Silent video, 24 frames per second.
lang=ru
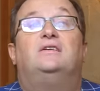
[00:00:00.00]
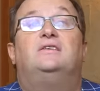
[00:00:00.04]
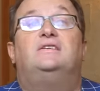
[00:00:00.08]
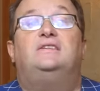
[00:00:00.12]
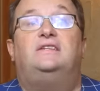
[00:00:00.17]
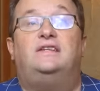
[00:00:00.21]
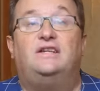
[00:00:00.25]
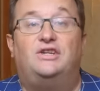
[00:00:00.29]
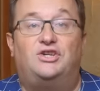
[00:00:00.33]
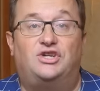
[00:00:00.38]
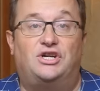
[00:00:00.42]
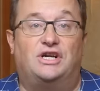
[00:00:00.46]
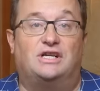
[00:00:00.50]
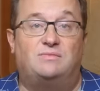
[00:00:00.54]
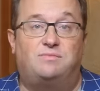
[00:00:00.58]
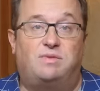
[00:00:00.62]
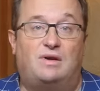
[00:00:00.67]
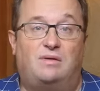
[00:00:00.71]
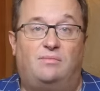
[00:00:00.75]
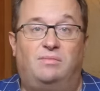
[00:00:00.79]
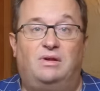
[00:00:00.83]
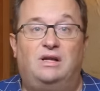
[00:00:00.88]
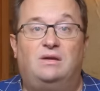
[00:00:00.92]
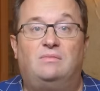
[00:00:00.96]
Сейчас
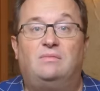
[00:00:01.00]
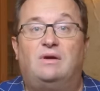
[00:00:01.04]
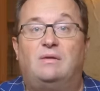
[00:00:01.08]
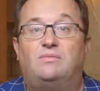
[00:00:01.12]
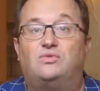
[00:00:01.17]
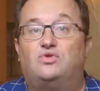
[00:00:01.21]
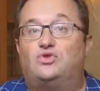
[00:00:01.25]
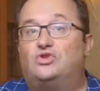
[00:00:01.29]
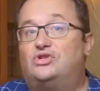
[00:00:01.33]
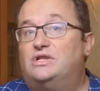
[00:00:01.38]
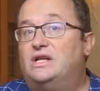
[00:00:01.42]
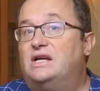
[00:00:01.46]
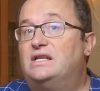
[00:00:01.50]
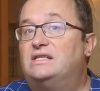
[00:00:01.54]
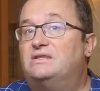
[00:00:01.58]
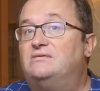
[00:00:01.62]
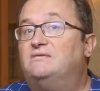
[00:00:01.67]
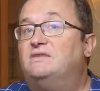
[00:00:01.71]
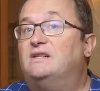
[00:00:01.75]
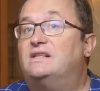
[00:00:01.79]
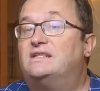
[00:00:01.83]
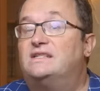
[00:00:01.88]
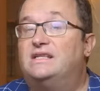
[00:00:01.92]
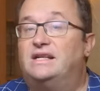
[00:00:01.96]
проблема обсуждается
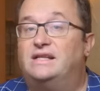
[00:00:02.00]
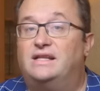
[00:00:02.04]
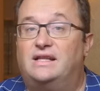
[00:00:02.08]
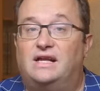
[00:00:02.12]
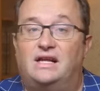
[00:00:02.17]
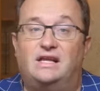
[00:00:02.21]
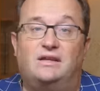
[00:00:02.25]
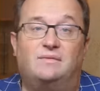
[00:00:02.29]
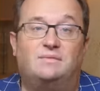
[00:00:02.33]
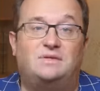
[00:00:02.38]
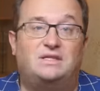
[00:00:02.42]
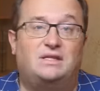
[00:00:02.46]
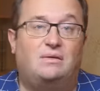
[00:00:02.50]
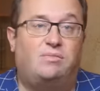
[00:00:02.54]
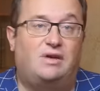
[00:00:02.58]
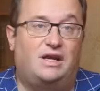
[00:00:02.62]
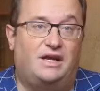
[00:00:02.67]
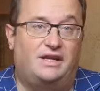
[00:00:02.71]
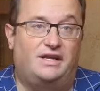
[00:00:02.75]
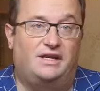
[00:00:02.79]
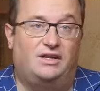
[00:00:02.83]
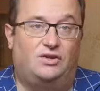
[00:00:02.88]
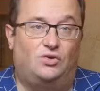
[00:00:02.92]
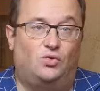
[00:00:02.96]
в Национальном
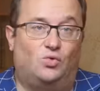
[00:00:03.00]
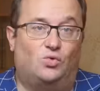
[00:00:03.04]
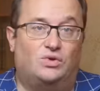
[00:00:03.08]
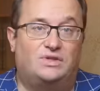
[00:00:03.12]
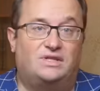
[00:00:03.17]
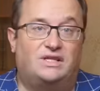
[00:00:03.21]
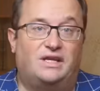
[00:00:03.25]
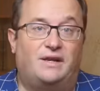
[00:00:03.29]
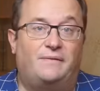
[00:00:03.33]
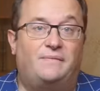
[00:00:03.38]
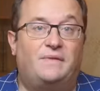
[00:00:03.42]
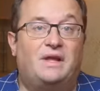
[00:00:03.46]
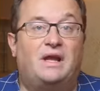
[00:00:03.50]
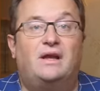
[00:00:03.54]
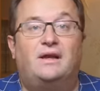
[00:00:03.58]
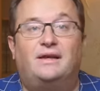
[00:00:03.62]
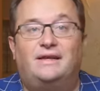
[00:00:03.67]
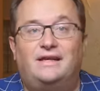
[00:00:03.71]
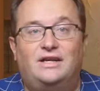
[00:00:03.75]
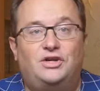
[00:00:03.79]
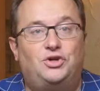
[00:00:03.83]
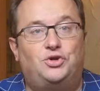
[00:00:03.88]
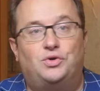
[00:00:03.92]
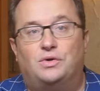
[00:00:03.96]
собрании Турции.
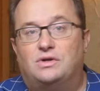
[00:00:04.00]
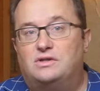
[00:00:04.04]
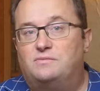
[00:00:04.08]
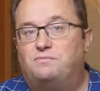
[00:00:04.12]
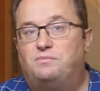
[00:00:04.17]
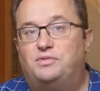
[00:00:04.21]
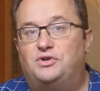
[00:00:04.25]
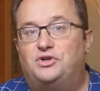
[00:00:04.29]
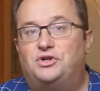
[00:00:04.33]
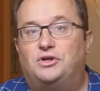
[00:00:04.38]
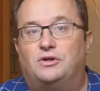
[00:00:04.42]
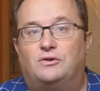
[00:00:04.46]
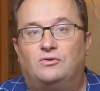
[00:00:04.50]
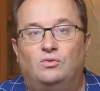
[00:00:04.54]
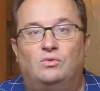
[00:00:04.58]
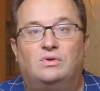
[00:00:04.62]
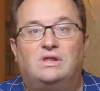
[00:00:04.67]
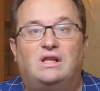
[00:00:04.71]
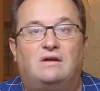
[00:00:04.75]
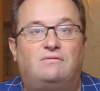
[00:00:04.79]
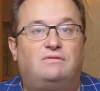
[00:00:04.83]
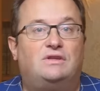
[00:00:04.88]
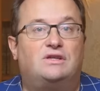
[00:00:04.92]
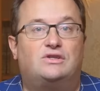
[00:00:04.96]
Еще раз подчеркну,
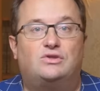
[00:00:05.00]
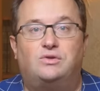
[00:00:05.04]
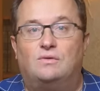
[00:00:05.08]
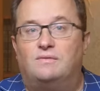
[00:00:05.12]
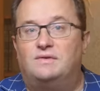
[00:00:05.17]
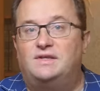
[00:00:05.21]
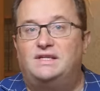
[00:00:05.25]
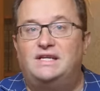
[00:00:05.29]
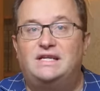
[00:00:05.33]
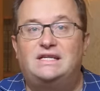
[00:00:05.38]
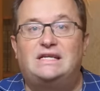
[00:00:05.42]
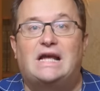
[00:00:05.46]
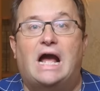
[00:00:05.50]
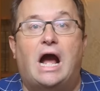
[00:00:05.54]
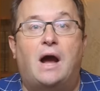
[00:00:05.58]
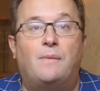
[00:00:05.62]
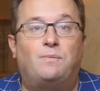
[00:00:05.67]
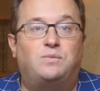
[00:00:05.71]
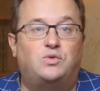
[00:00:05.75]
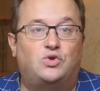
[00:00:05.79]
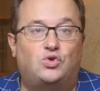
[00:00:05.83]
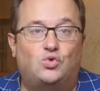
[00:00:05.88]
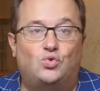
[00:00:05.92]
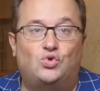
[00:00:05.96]
главное слово здесь
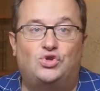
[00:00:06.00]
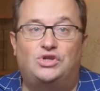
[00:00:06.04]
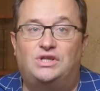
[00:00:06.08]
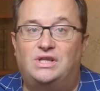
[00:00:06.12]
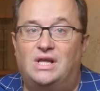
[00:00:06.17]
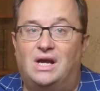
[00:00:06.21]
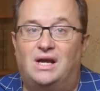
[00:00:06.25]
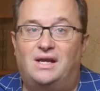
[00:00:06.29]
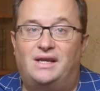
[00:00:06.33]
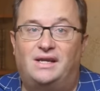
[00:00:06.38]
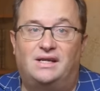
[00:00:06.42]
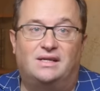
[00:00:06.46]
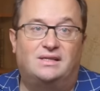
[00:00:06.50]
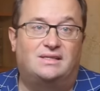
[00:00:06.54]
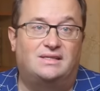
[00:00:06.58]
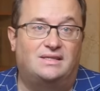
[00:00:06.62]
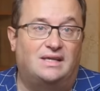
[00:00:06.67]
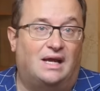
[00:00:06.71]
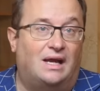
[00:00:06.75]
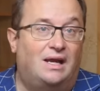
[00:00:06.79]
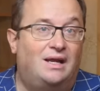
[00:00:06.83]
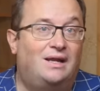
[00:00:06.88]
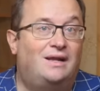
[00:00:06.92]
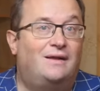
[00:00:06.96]

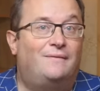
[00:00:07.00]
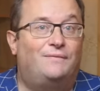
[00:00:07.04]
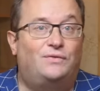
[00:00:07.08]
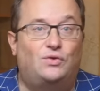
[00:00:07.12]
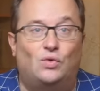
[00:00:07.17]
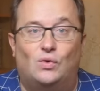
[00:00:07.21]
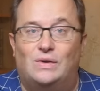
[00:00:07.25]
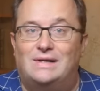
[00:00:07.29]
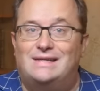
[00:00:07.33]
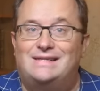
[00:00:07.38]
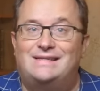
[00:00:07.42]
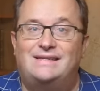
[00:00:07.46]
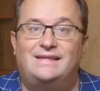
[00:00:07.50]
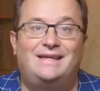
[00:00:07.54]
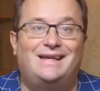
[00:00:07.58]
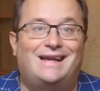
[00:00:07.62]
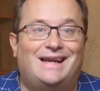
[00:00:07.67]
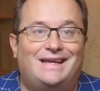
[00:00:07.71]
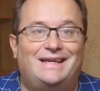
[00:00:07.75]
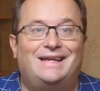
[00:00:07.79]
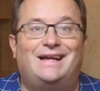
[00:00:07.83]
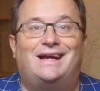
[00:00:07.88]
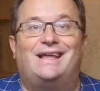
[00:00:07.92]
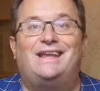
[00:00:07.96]
«обсуждается». То есть
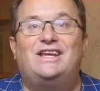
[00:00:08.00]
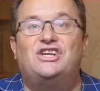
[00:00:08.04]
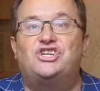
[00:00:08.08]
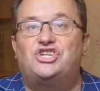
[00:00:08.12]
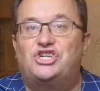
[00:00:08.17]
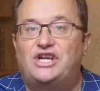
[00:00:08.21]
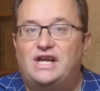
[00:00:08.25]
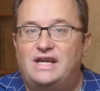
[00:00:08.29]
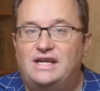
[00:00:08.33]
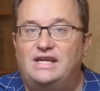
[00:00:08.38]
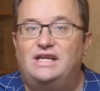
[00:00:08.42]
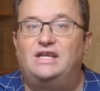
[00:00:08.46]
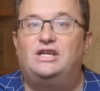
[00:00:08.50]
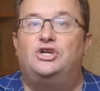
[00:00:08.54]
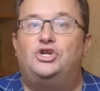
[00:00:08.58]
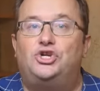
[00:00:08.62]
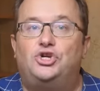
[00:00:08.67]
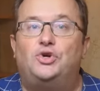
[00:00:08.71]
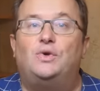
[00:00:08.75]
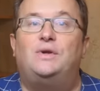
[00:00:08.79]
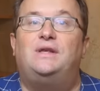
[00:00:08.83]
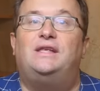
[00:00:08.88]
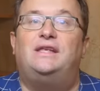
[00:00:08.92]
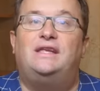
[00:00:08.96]
никаких решений
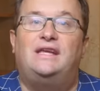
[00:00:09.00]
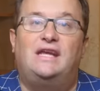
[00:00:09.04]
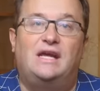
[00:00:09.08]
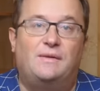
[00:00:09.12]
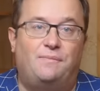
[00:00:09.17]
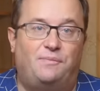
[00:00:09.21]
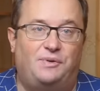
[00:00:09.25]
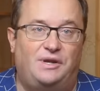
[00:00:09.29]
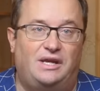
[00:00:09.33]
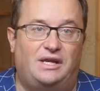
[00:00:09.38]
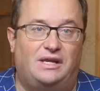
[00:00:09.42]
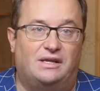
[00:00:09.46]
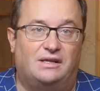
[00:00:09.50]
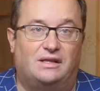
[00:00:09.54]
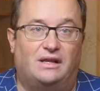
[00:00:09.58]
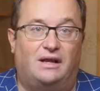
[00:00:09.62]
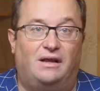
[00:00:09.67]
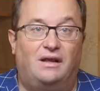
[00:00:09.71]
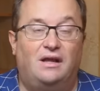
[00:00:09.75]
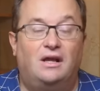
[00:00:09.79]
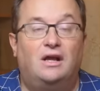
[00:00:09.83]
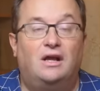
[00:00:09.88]
еще не принято.